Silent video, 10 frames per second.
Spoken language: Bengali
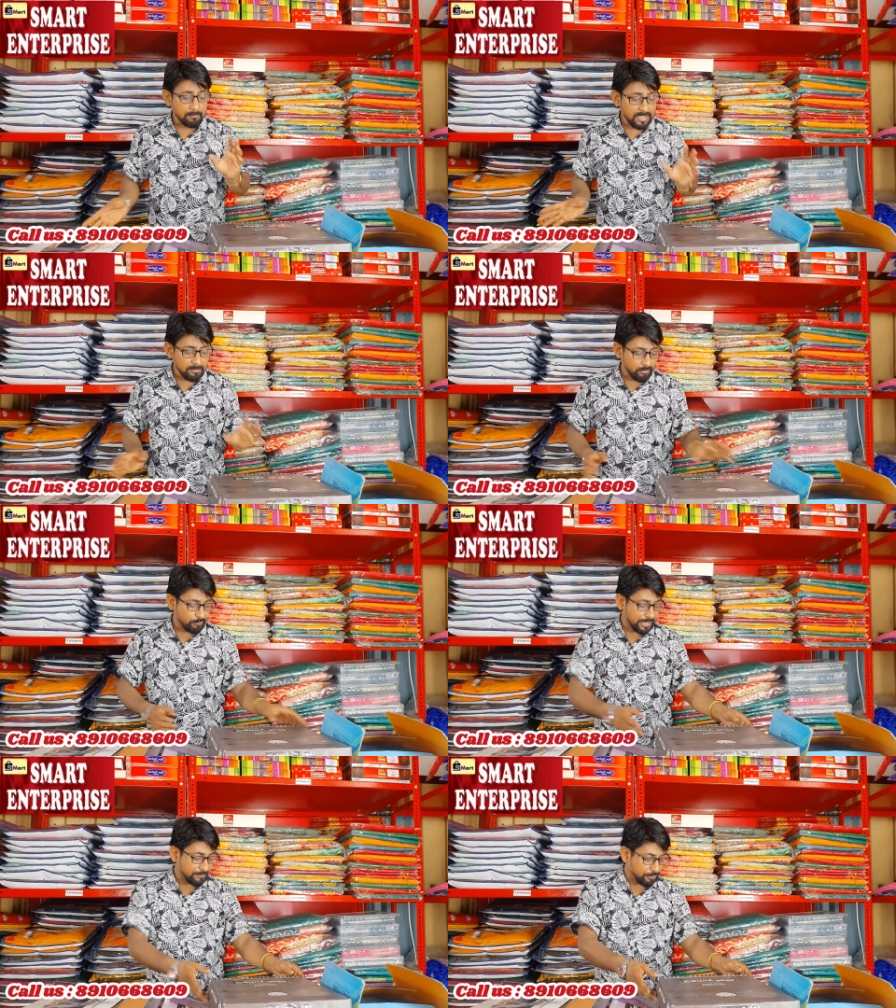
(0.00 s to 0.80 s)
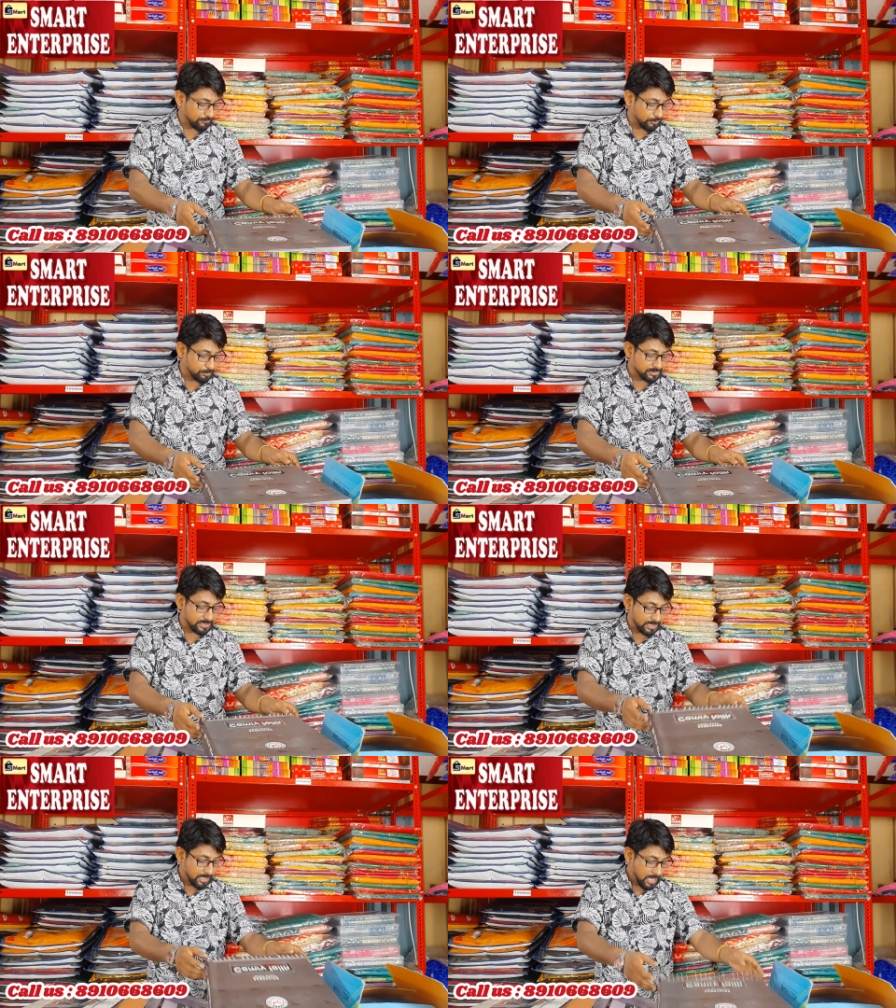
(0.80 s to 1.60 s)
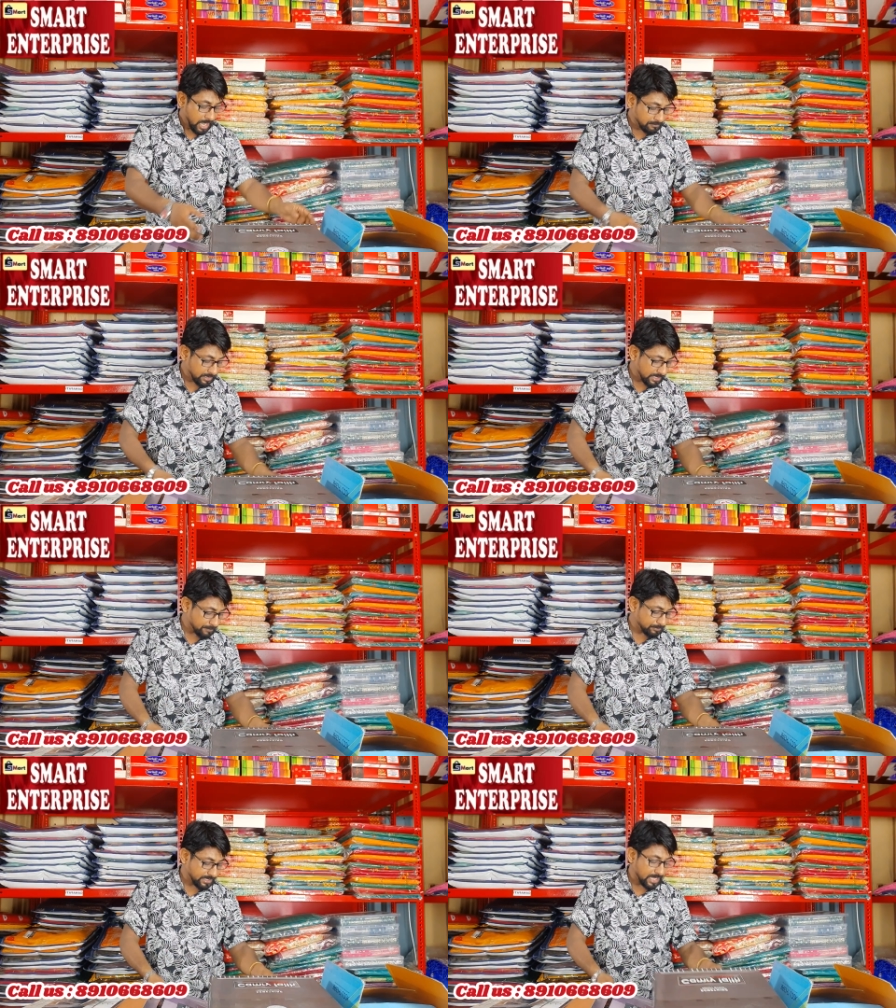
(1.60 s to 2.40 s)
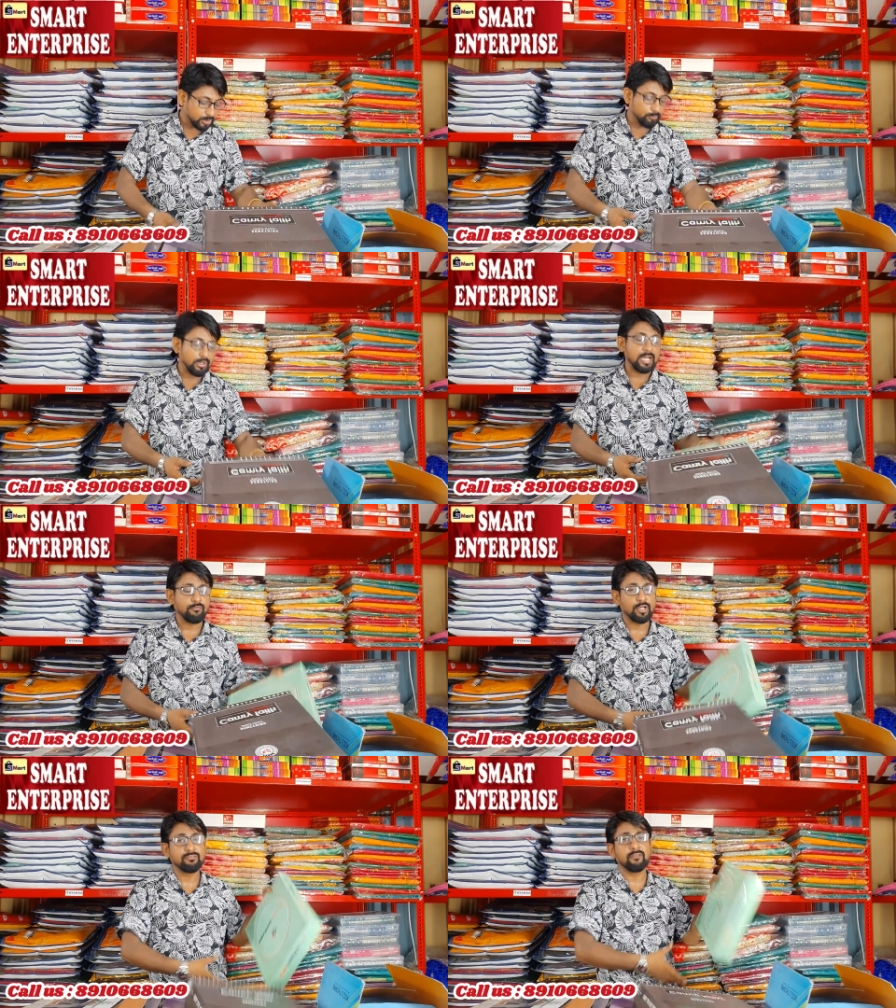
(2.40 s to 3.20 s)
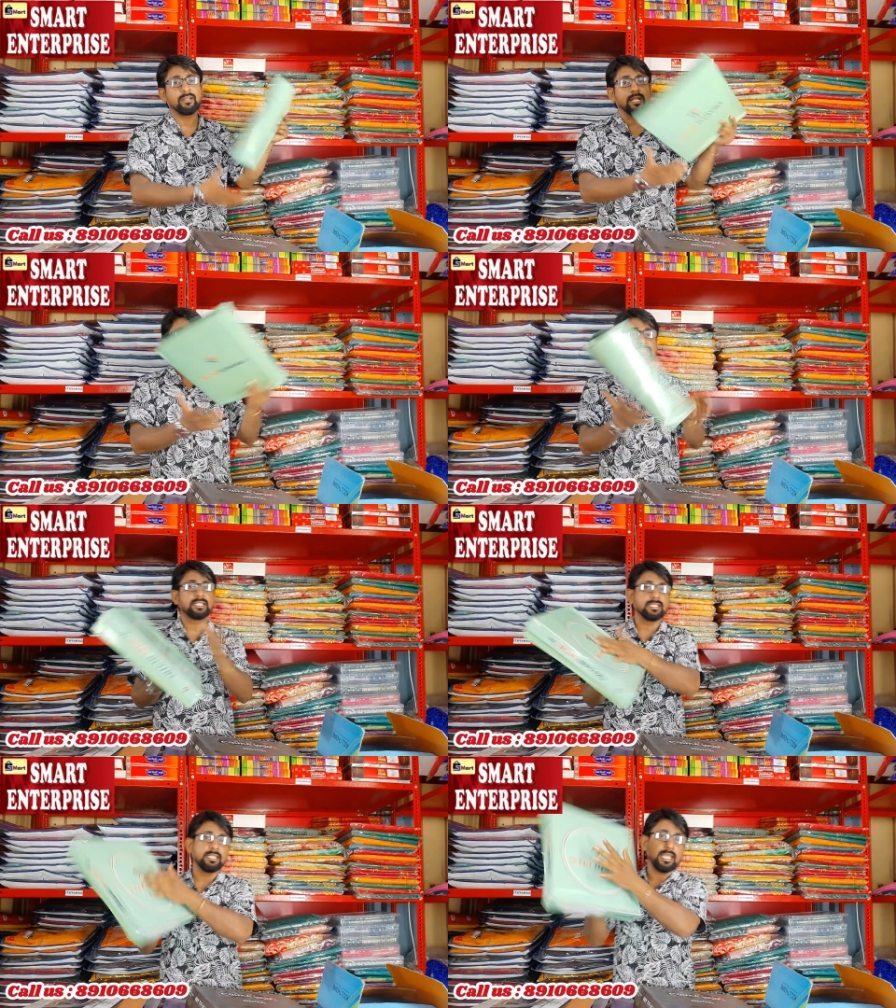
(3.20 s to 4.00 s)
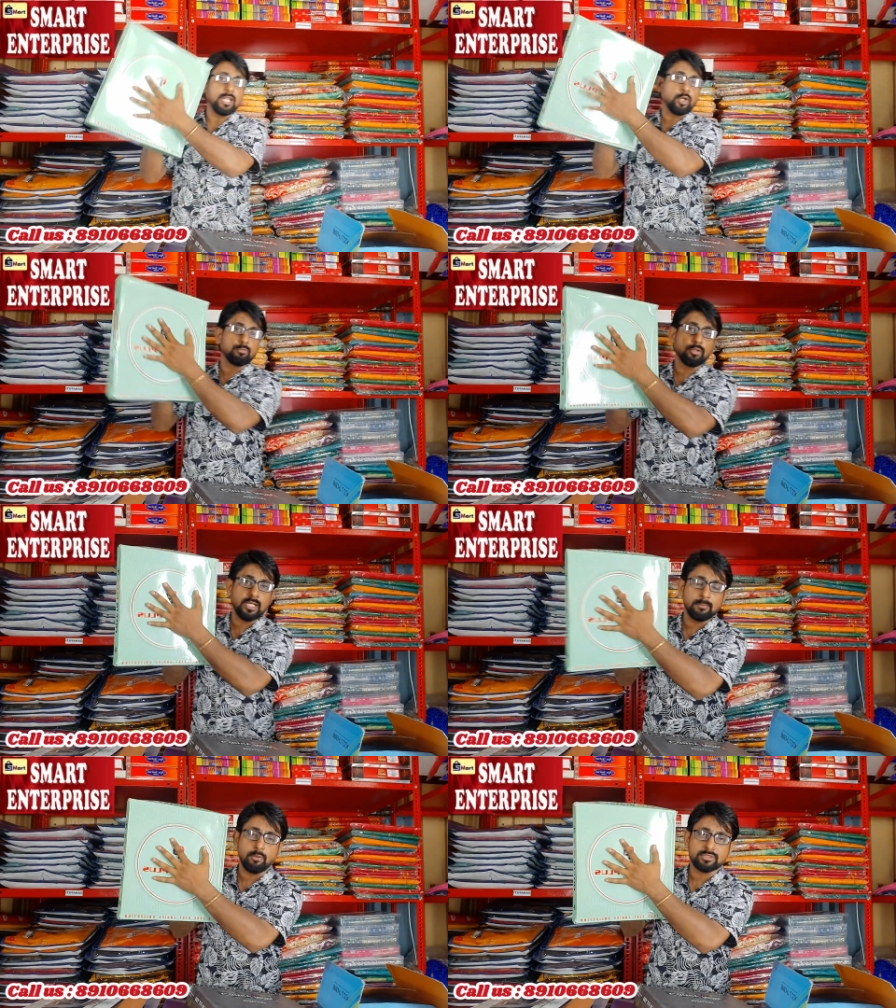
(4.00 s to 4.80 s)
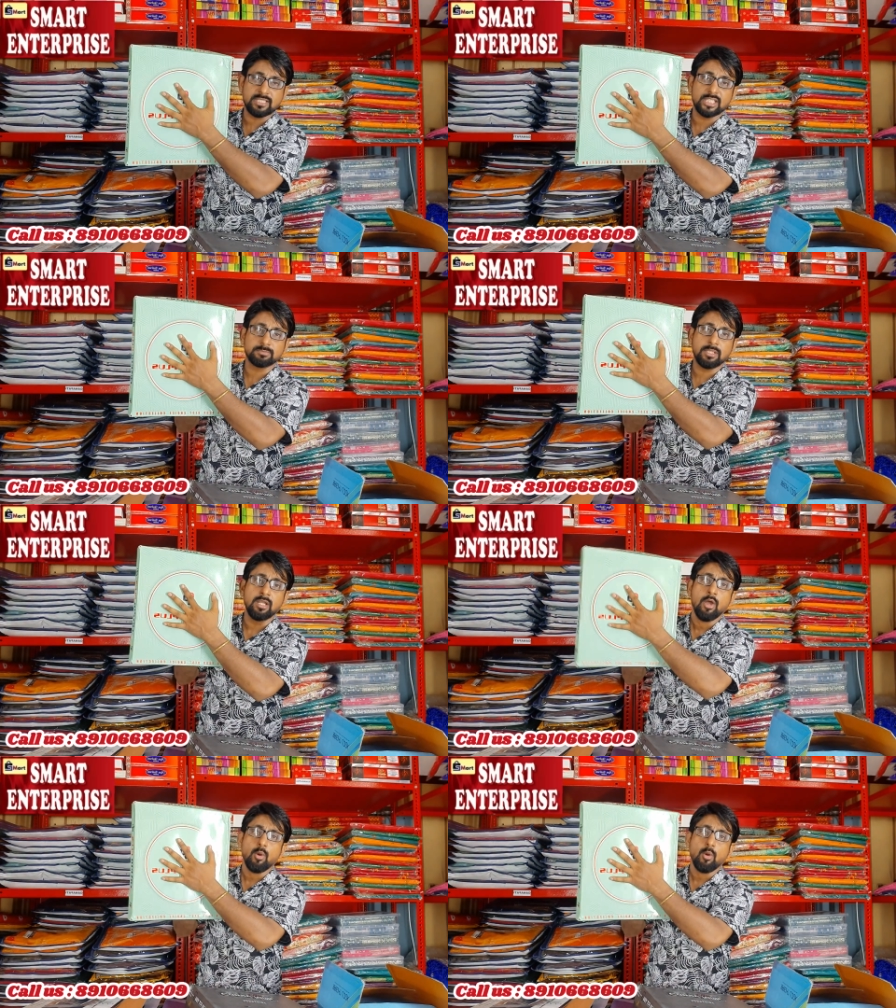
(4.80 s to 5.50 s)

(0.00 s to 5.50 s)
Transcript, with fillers: মিনিমাম ওয়ান হান্ড্রেড ফর্টি ফাইভ রুপিস দিয়ে আমি আগে আপনাকে একদম ওয়ান হান্ড্রেড ফর্টি ফাইভের কালেকশন দেখিয়ে দিই এরকম ধরনের বক্সে আসবে